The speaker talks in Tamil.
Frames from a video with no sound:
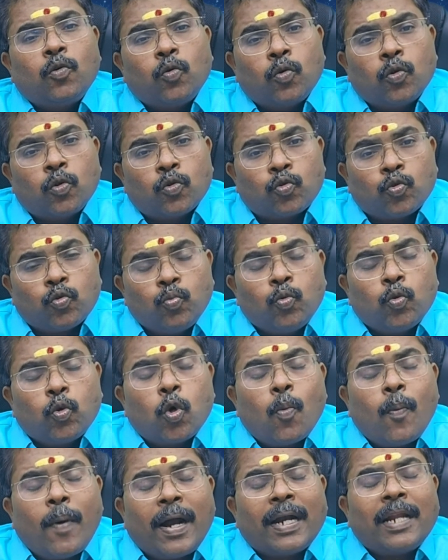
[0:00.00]
ஒரு
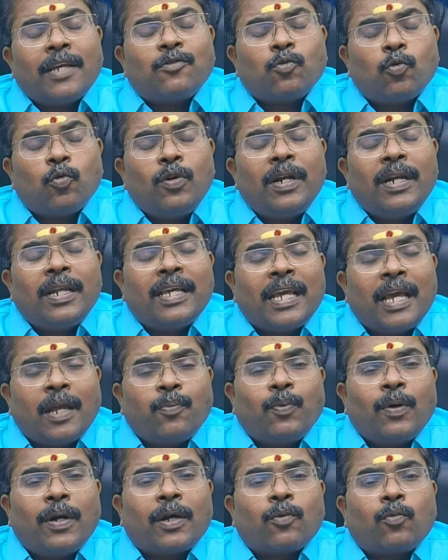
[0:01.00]
சுமூகமான சூழ்நிலை
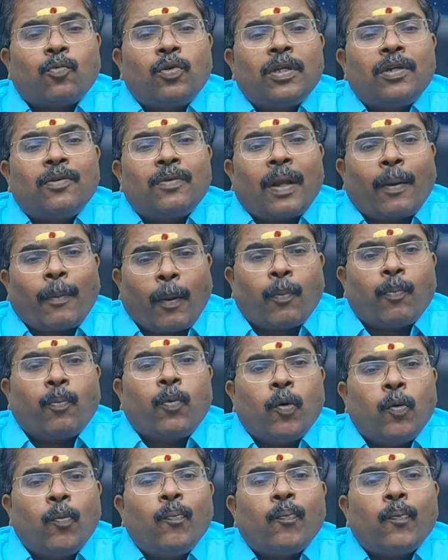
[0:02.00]
ஏற்படக்கூடிய ஒரு
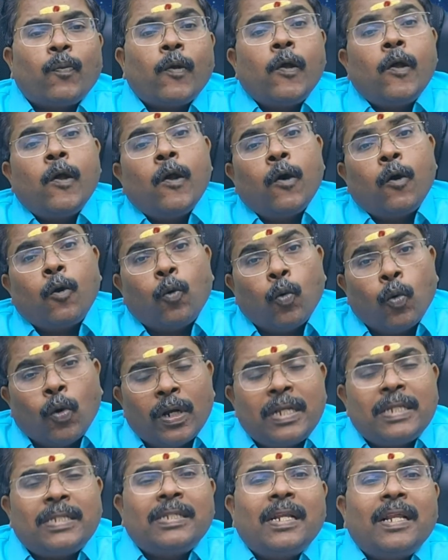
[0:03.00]
அமைப்பும்
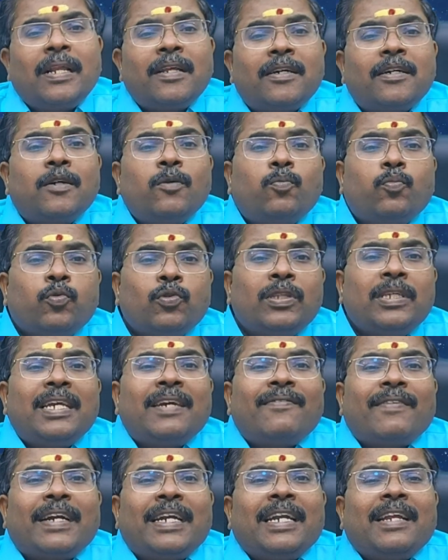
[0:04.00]
ஒரு சிலருக்கு
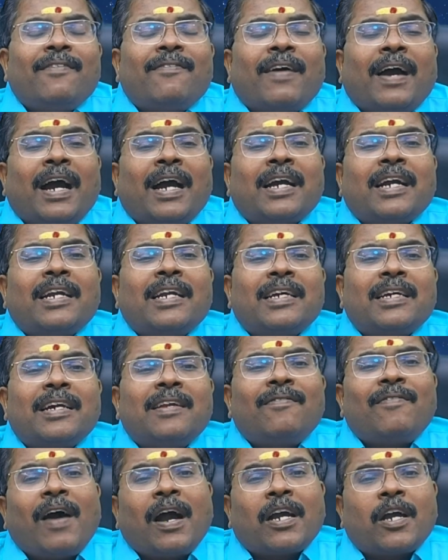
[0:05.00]
புதிய வண்டி
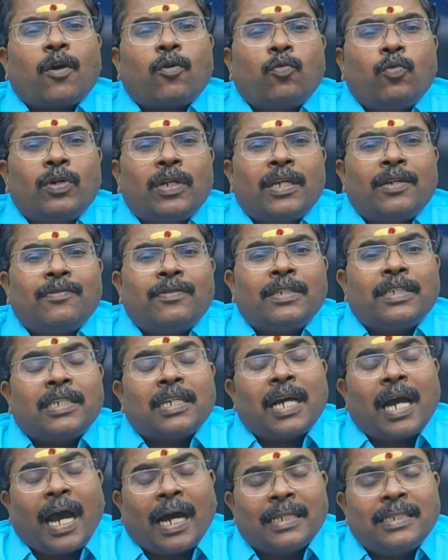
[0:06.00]
வாகனங்கள் வாங்கக்கூடிய ஒரு
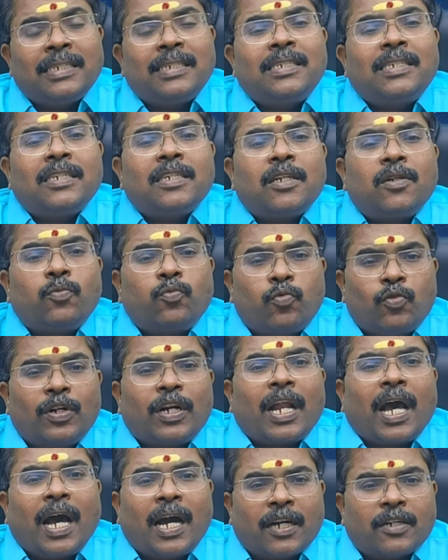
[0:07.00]
அதிர்ஷ்டங்களும்
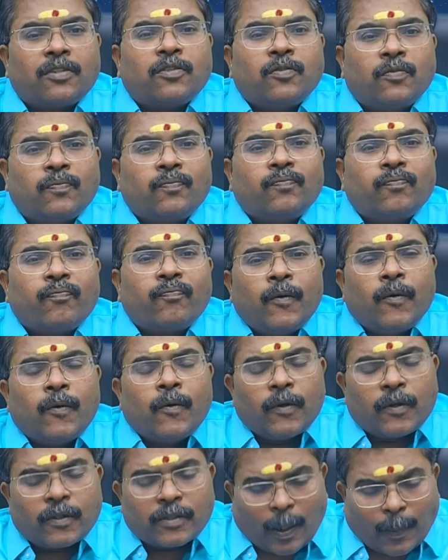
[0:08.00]
உண்டாகும்
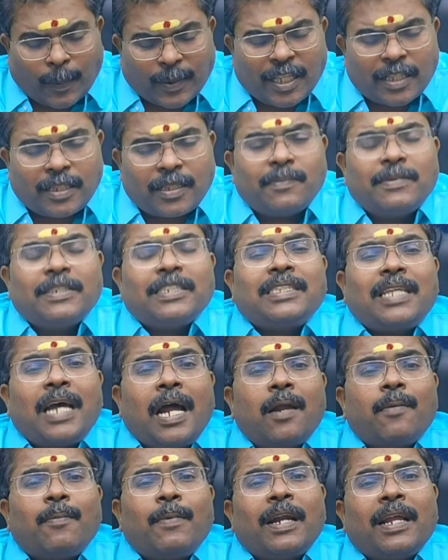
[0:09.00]

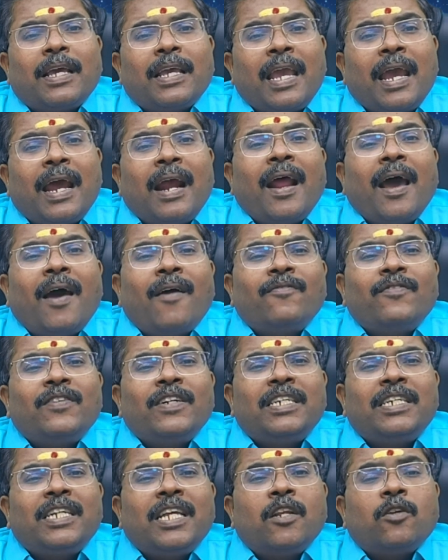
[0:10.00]
சமசத்தமஸ்தானமான ஏழாம்
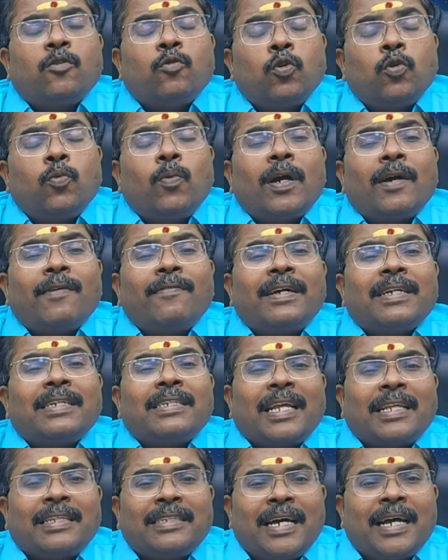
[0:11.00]
வீட்டில் குரு பகவான்
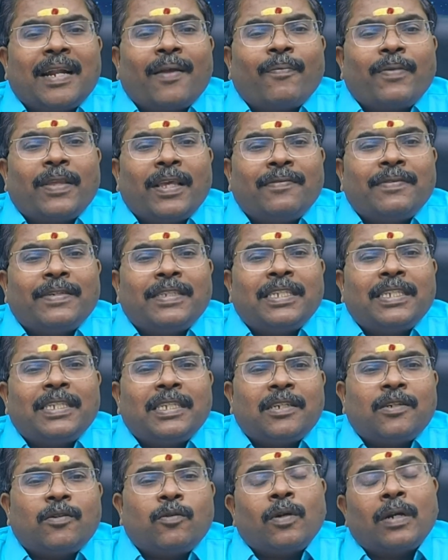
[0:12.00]
சஞ்சாரம் செய்வது
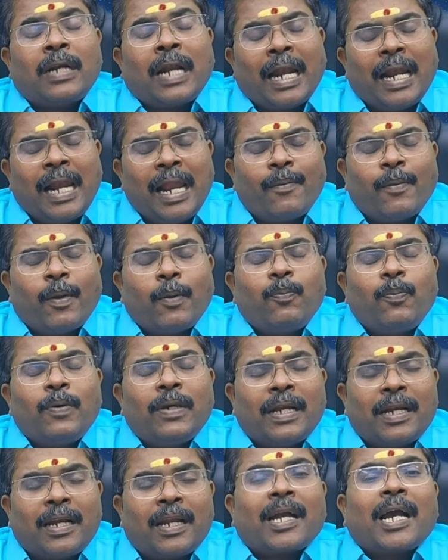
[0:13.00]
ஒரு நல்ல அமைப்பு
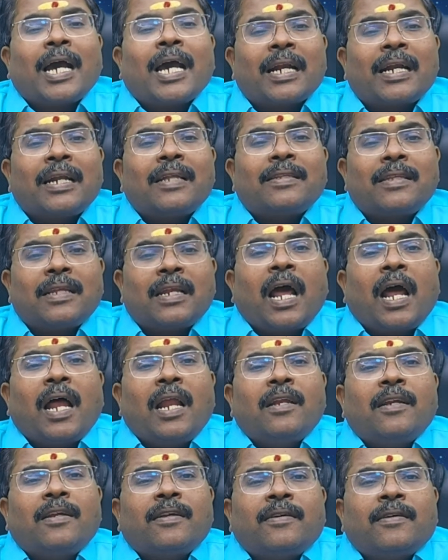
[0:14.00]
என்ற காரணத்தினால்